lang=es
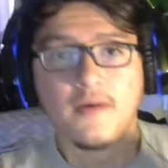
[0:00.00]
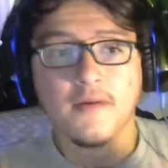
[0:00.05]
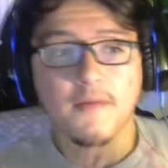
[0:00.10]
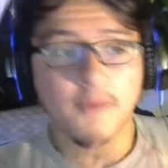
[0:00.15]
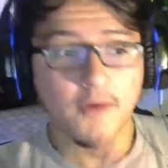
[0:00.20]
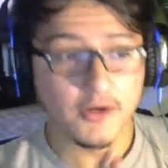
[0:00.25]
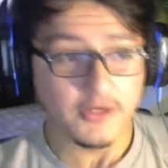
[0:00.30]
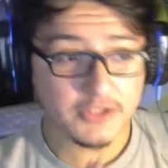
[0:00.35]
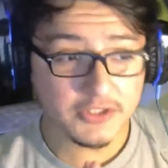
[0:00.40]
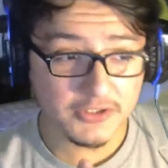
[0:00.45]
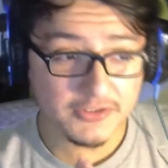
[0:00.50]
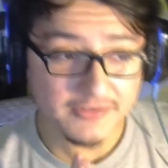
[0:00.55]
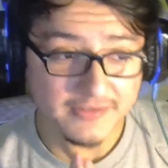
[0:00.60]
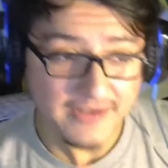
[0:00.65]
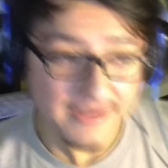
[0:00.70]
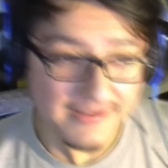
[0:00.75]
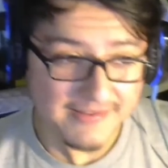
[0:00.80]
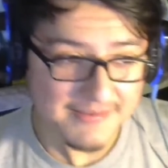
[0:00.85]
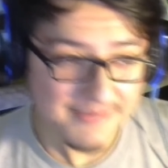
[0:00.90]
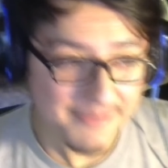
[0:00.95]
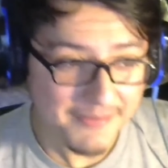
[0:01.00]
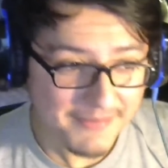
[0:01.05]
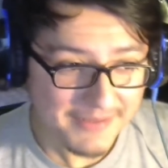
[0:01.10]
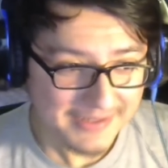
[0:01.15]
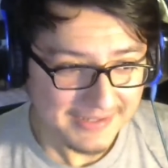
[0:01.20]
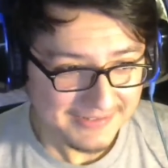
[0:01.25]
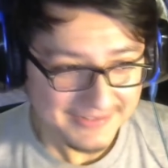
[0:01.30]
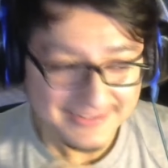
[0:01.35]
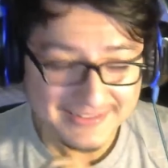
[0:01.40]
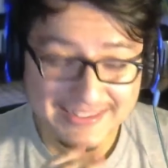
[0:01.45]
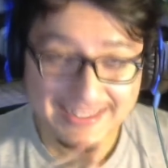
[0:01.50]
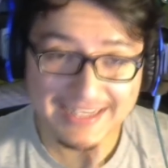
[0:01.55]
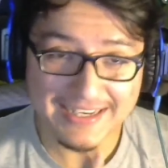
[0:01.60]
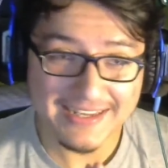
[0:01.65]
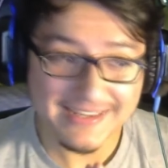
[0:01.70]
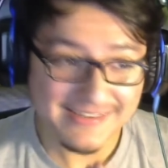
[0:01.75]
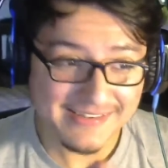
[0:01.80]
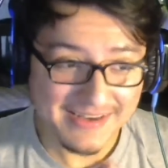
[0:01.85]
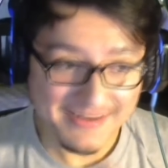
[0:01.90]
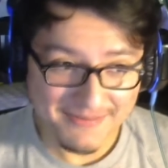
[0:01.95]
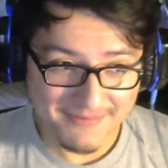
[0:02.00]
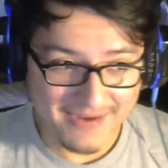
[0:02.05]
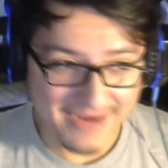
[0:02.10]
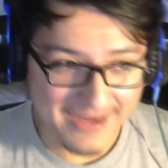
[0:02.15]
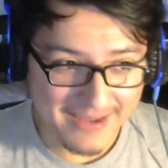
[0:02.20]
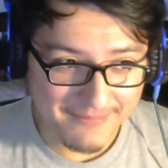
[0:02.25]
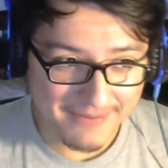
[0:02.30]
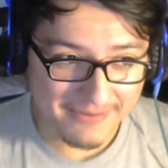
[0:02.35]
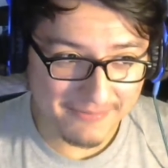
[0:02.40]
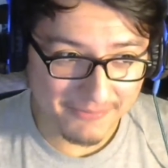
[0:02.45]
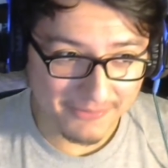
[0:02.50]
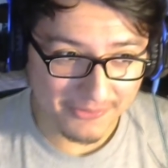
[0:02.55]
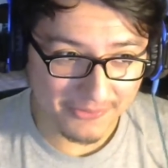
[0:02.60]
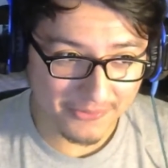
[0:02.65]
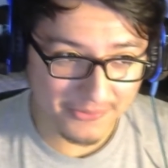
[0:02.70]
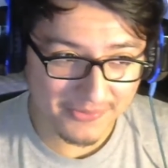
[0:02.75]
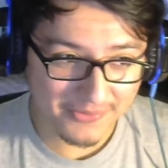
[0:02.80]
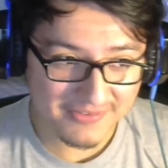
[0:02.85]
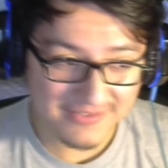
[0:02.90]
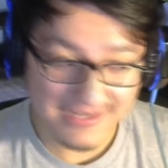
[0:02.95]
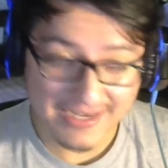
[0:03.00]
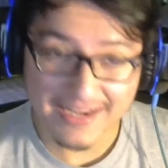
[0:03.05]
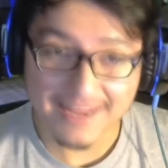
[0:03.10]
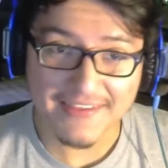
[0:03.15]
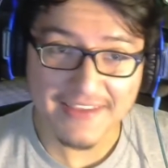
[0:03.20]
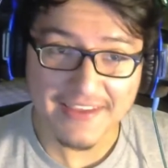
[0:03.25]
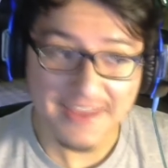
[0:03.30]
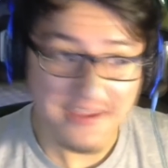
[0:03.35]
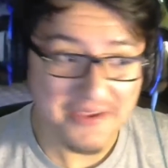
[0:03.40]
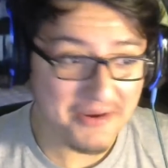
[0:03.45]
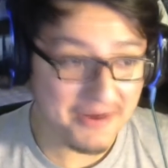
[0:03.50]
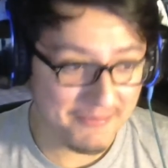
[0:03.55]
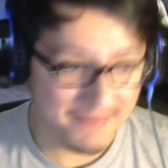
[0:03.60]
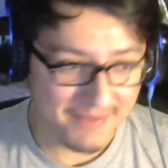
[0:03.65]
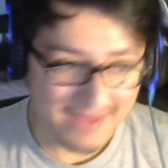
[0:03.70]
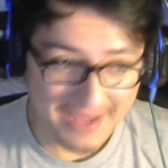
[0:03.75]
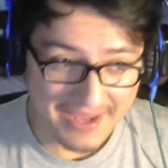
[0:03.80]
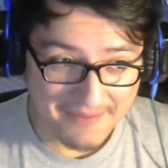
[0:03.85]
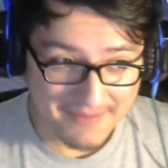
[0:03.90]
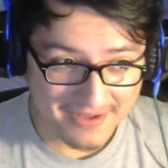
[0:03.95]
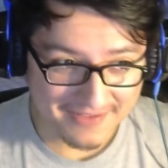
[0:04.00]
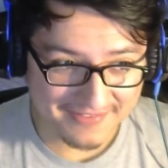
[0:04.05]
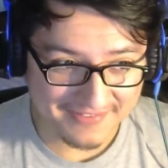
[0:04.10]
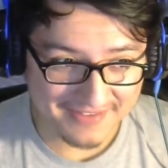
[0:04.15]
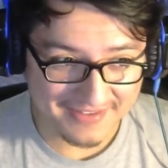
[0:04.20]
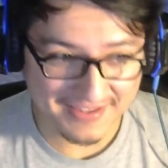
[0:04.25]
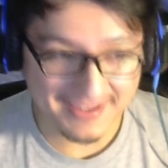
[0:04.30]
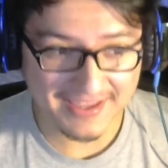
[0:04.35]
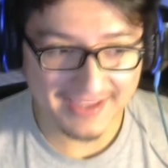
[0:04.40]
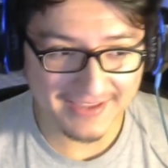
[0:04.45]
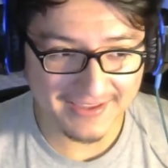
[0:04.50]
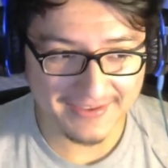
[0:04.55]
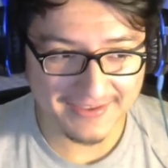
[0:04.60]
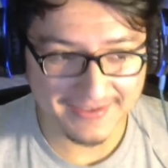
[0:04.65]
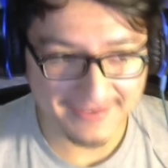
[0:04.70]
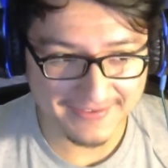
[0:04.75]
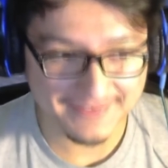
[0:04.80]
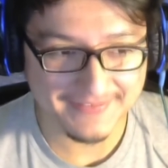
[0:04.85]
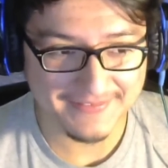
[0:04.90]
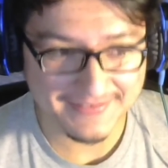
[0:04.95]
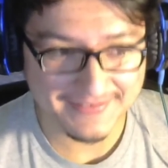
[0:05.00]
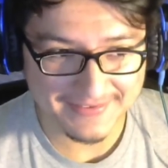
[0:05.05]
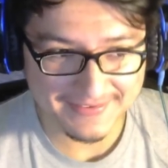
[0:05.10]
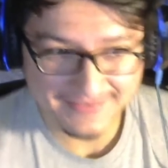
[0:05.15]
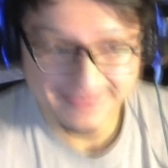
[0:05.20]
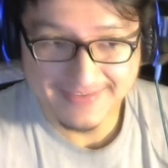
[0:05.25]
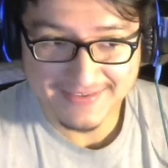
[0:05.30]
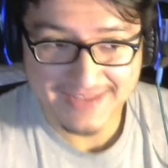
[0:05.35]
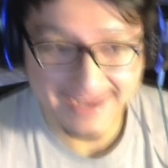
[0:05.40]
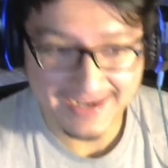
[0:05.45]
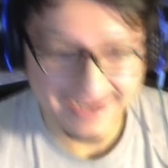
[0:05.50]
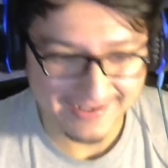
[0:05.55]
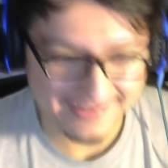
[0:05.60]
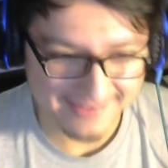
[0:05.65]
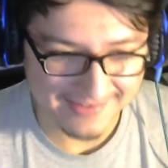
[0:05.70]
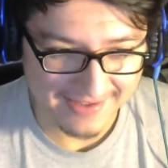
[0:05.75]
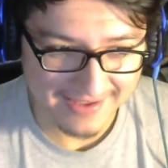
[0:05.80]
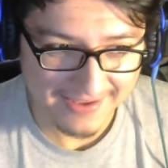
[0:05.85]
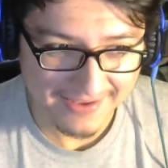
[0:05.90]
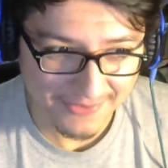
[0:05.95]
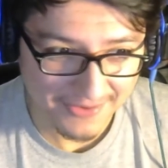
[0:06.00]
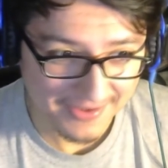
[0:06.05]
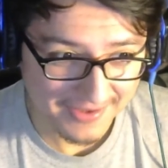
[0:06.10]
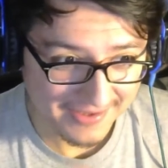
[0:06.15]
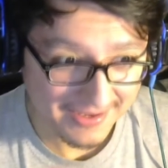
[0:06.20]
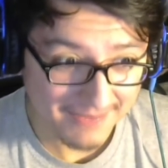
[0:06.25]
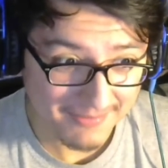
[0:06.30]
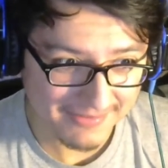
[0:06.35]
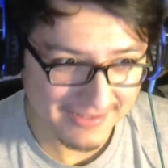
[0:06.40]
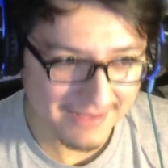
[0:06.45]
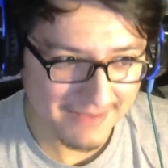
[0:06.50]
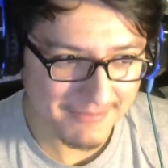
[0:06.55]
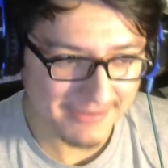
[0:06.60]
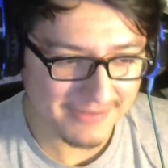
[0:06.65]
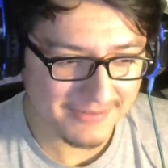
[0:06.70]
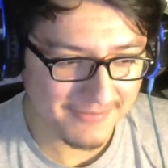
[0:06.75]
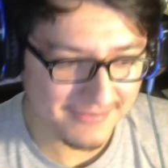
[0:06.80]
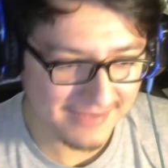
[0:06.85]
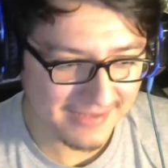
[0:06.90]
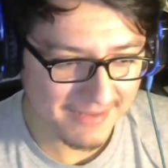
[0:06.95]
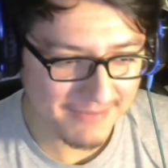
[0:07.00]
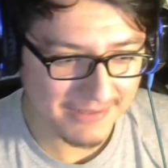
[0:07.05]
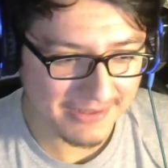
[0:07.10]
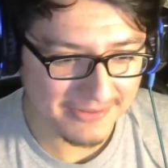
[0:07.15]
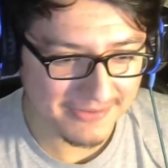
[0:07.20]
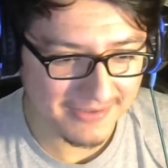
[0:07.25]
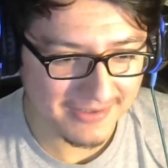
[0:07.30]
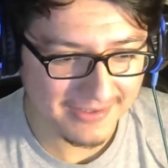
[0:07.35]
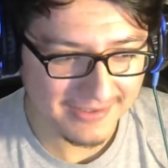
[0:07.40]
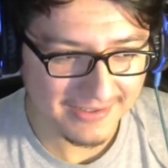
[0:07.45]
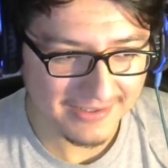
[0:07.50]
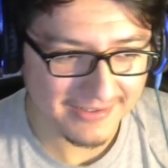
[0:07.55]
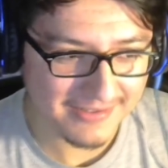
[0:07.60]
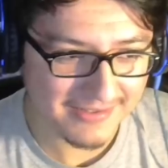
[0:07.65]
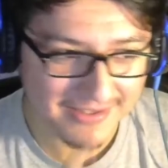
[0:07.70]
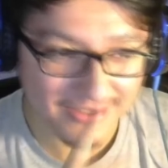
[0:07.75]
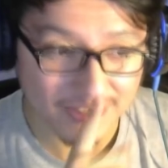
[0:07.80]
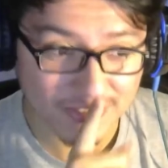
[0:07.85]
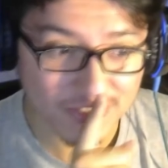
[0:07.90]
Bueno, chicos, en este momento ahorita Leslie me va a llamar por curso. Ya le dije yo que me llame, así que... Ya casi, ¿eh? Hoy ya me está llamando, me está llamando, ¿eh? Así que...